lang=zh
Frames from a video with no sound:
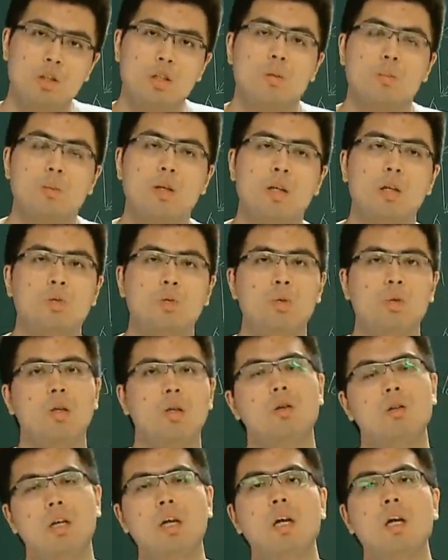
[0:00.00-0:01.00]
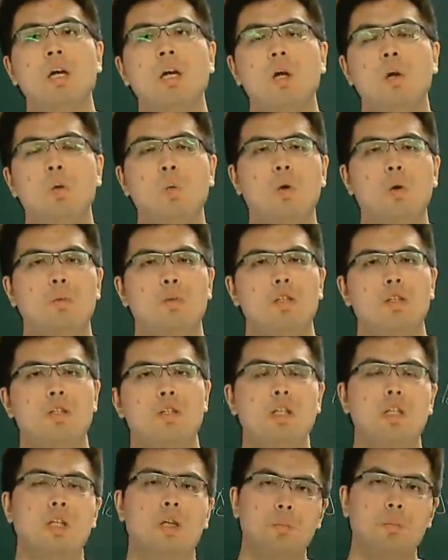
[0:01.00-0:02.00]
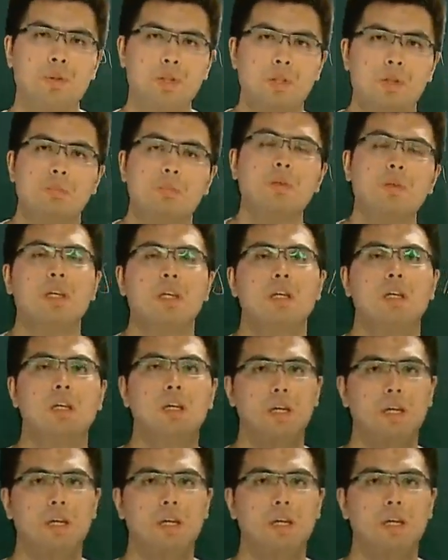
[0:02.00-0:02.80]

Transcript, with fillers: 那么最后呢，我们这个平面